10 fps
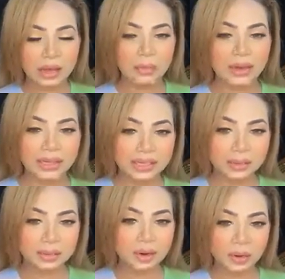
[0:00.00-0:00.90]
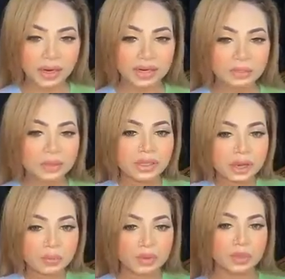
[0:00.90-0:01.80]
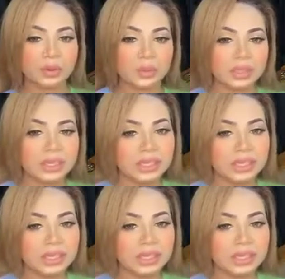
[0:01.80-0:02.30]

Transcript: আবার এটা আমরা অর্ডার নিব তারপরে হচ্ছে